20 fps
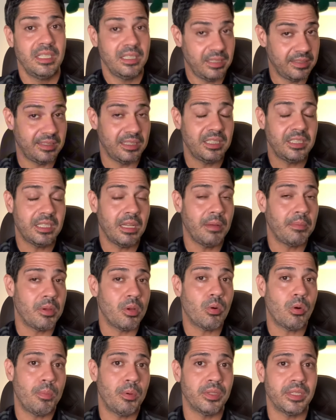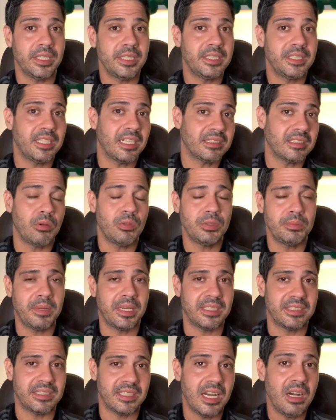existe também o um componente da saúde
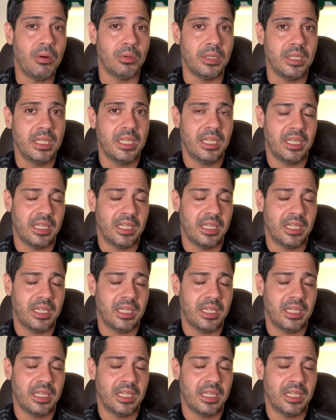mental.